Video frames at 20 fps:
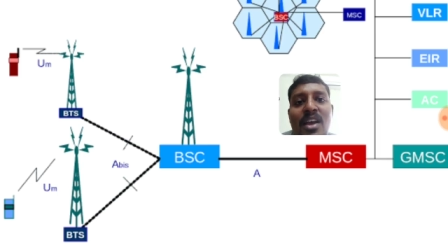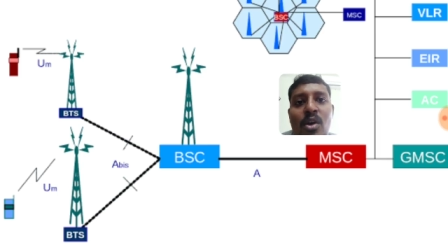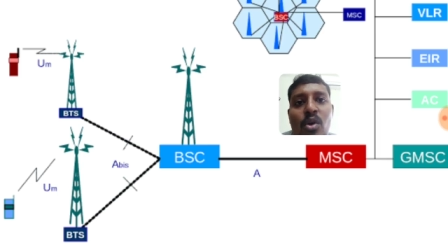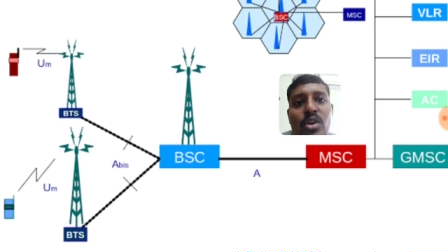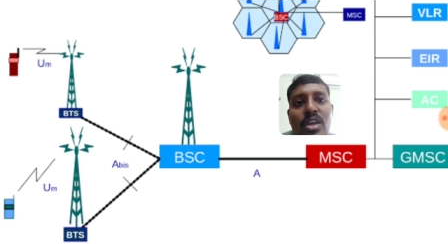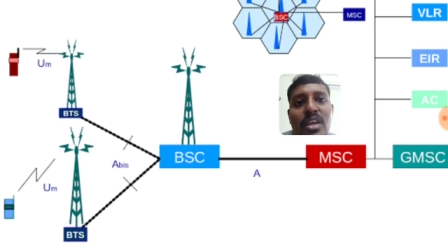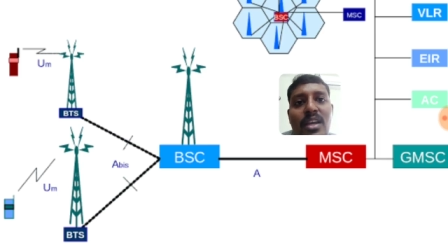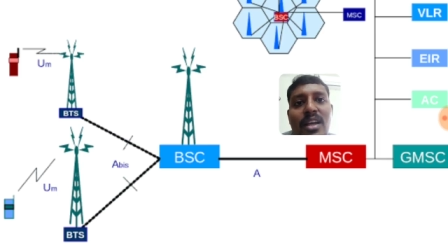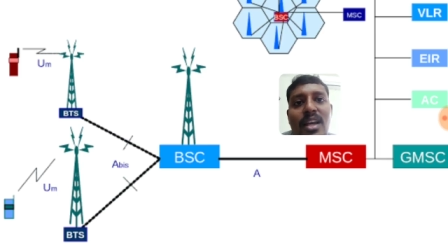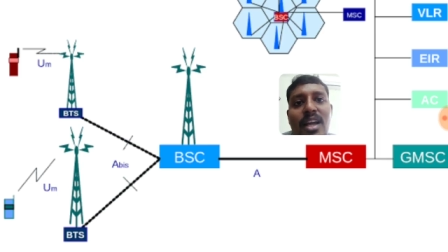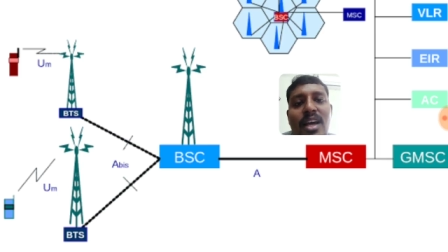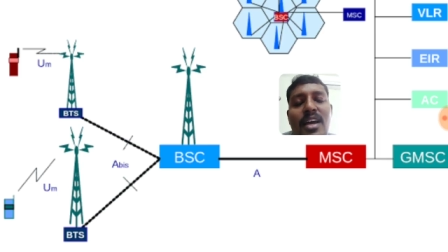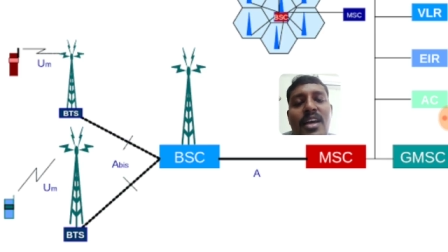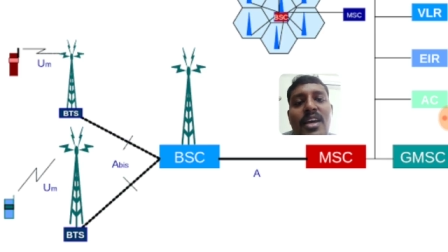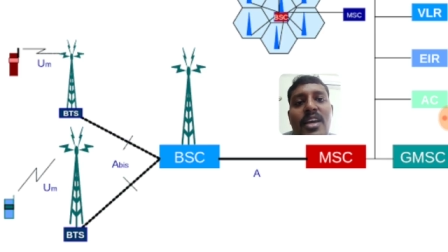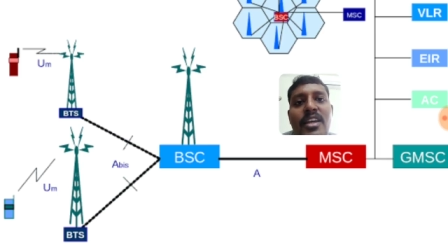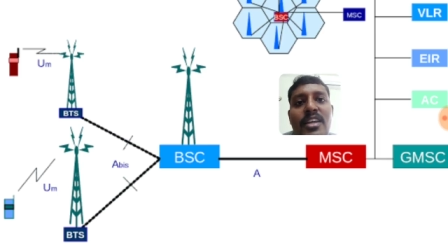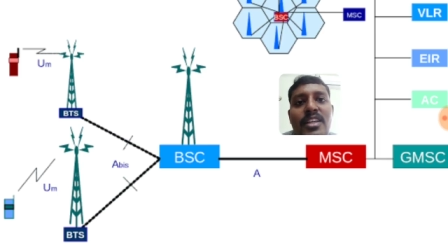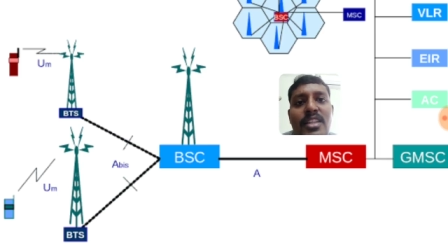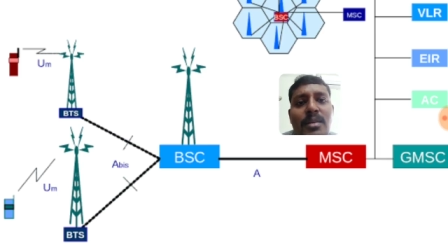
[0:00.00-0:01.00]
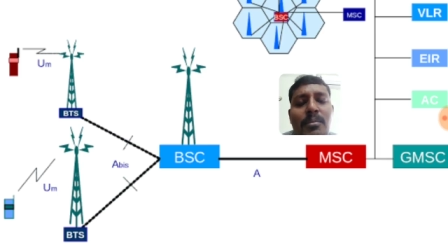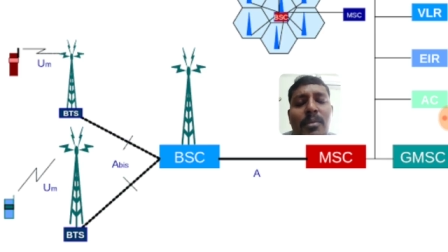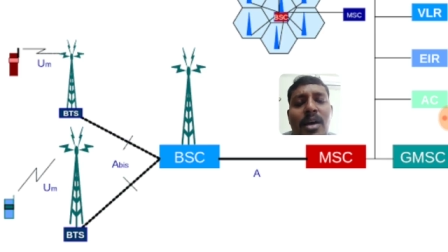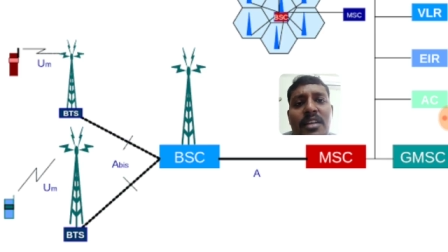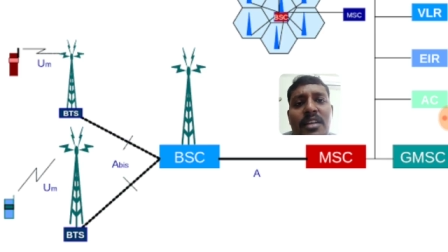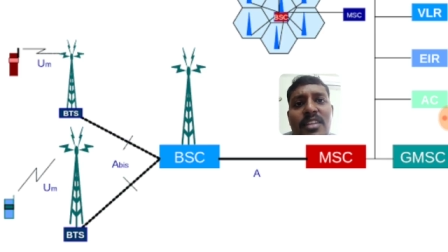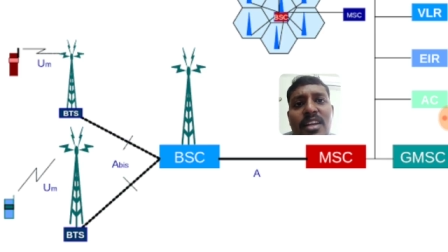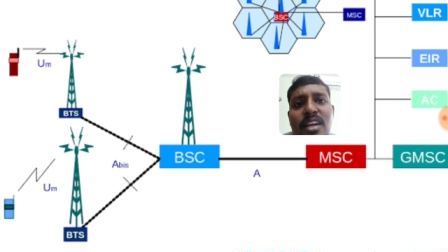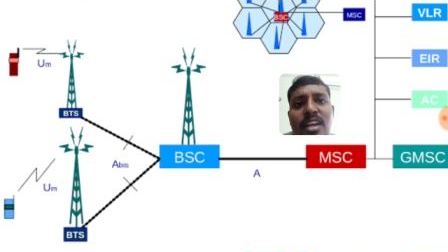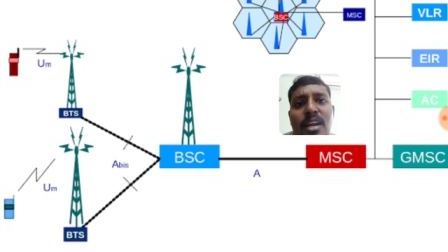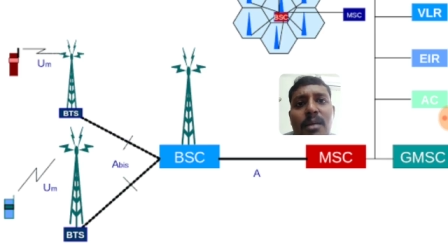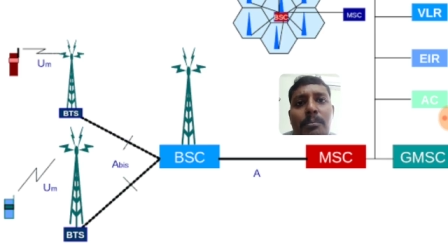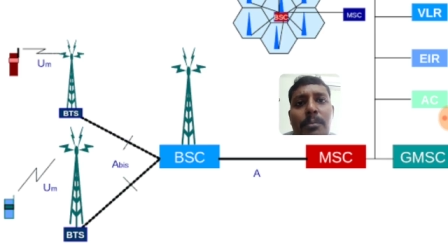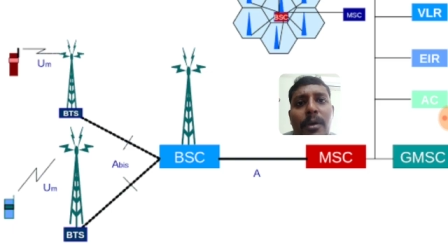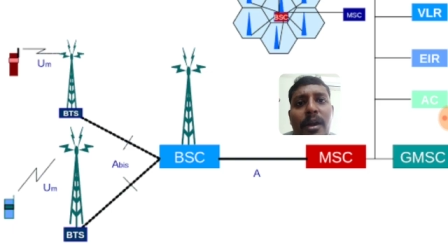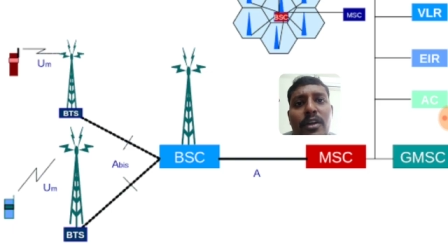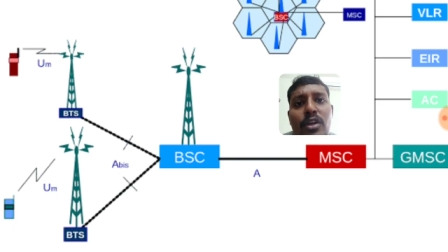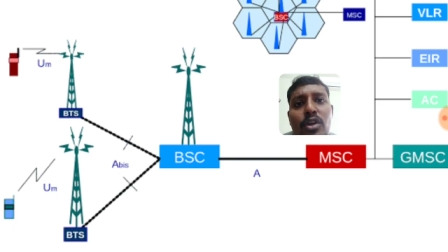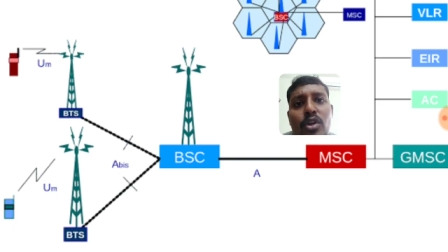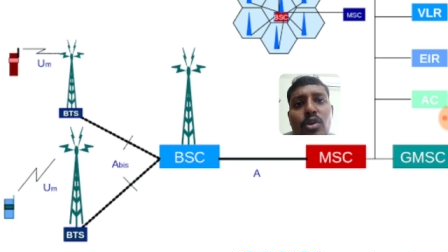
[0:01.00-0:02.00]
ஓகேங்களா இந்த மாதிரிலாம்
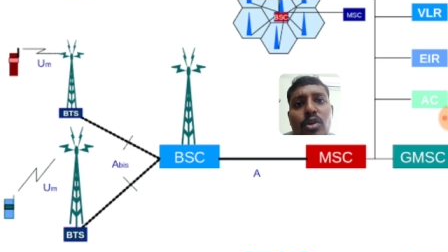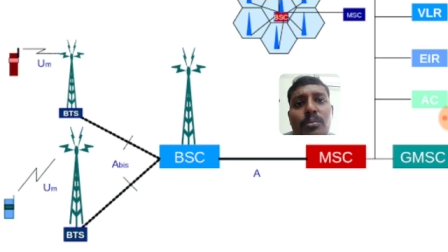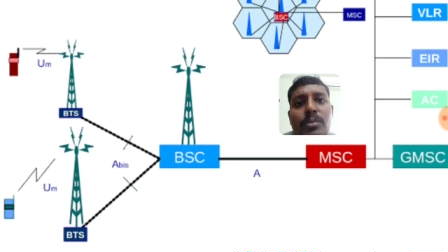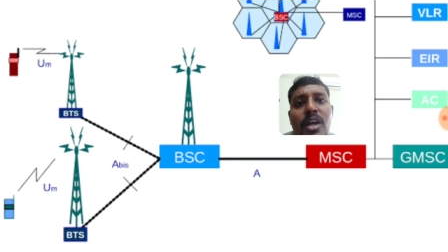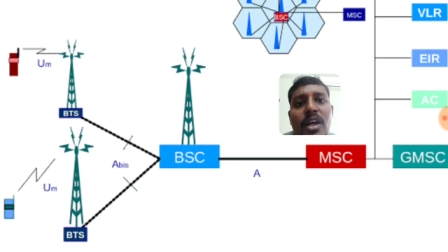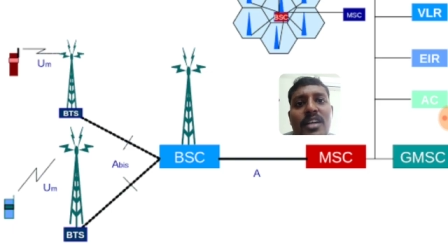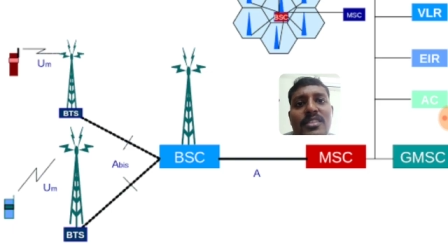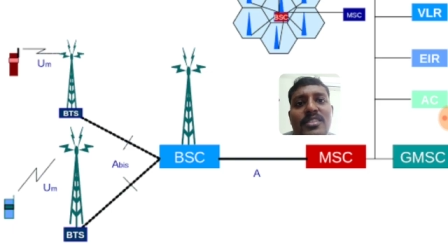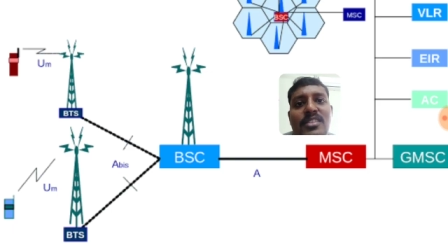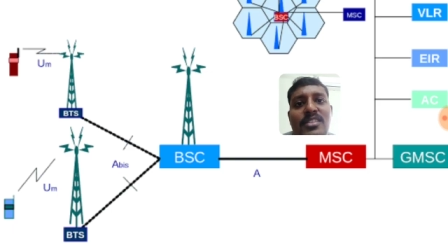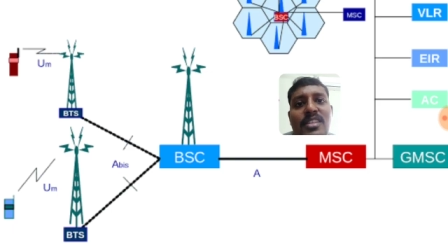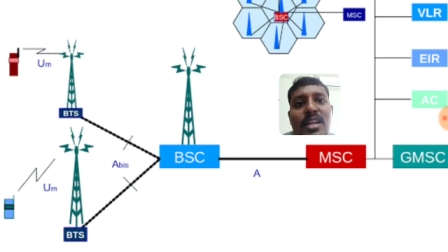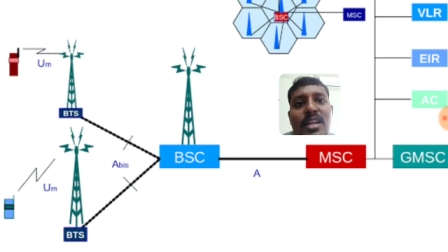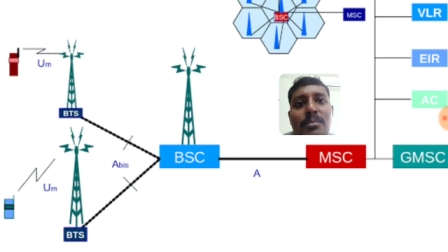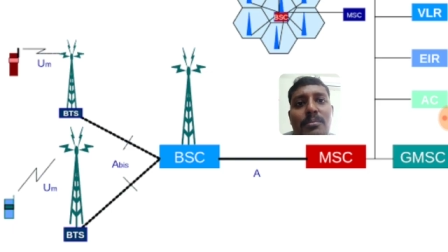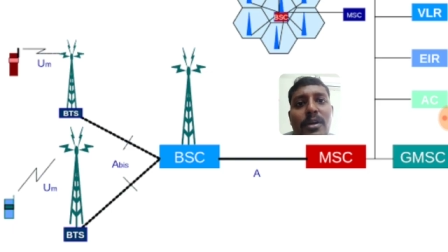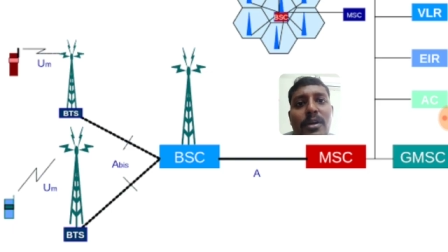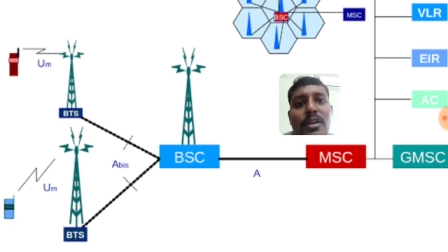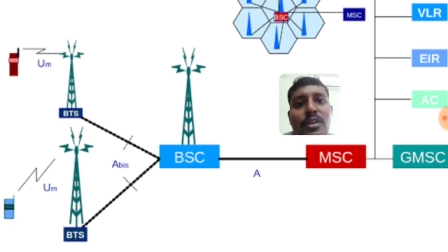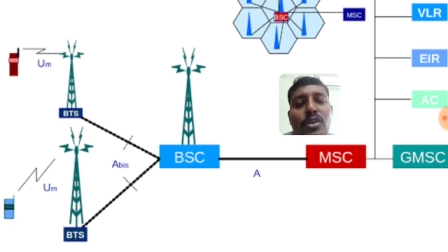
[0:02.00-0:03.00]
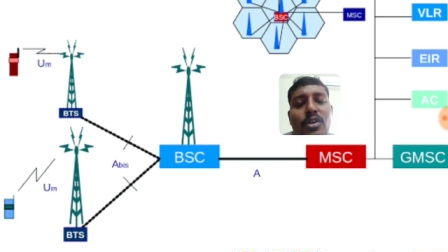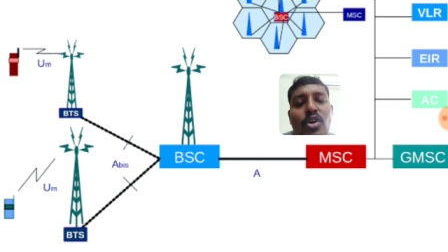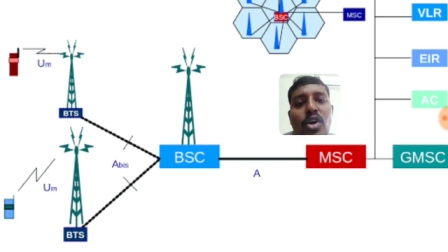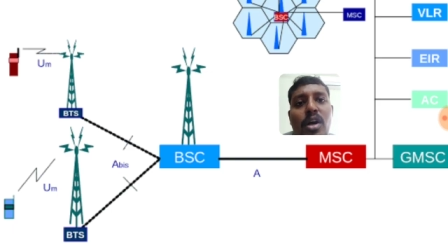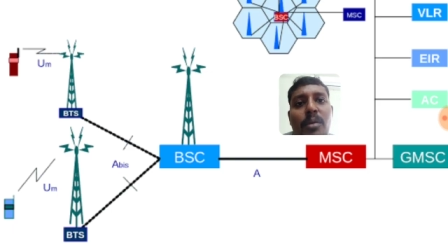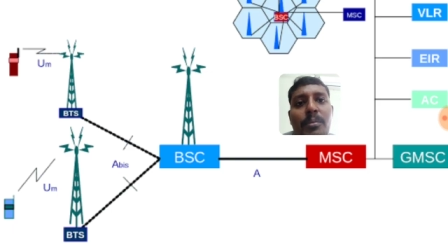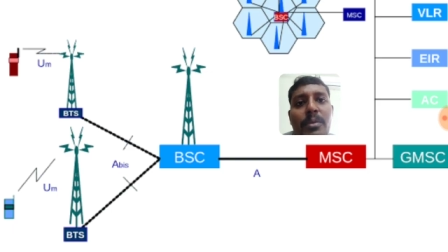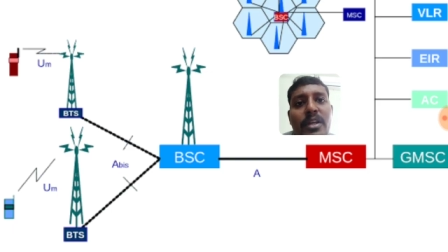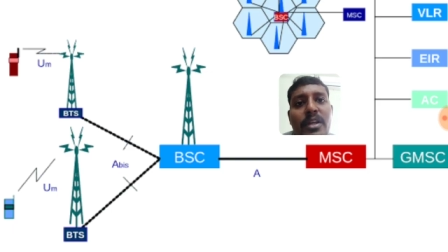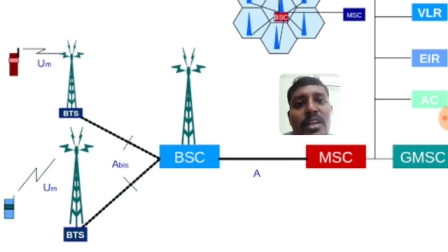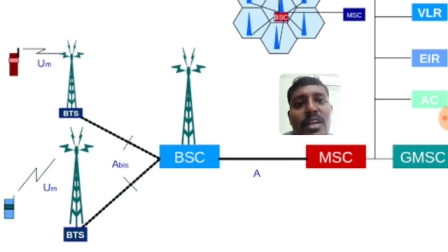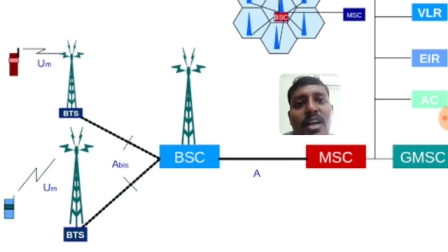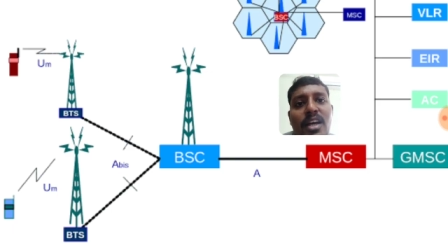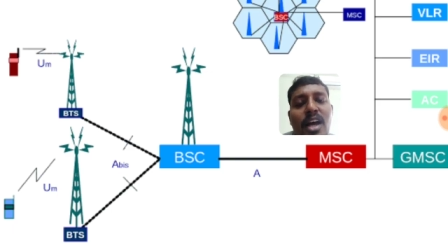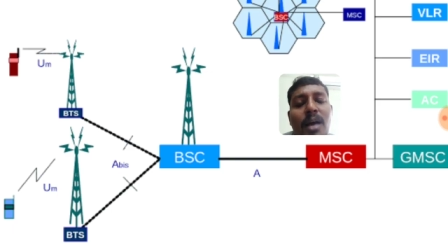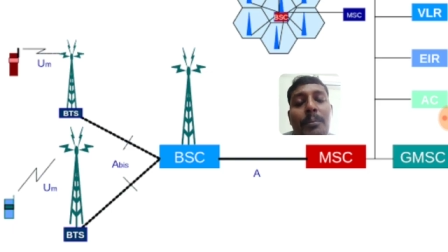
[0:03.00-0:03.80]
பண்ணணும் ப்ராசஸ்லாம் பண்ணணும் அப்படின்னா